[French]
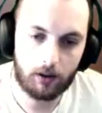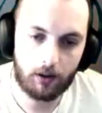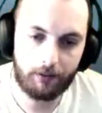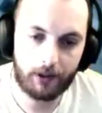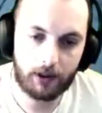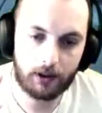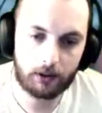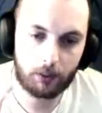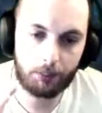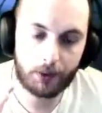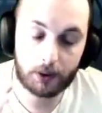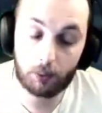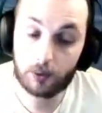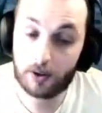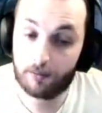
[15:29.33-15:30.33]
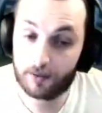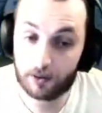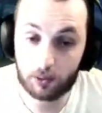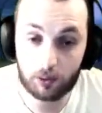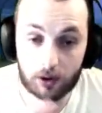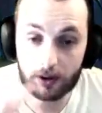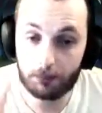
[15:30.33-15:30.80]
Euh, avec les autres persos, ça va, ce
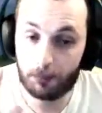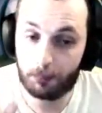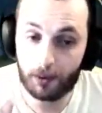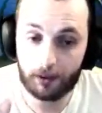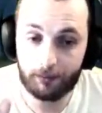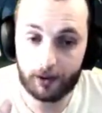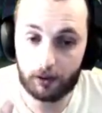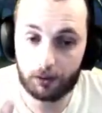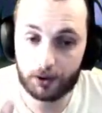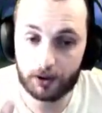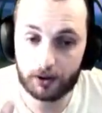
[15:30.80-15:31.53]
soir, ça m'est pas arrivé avec ce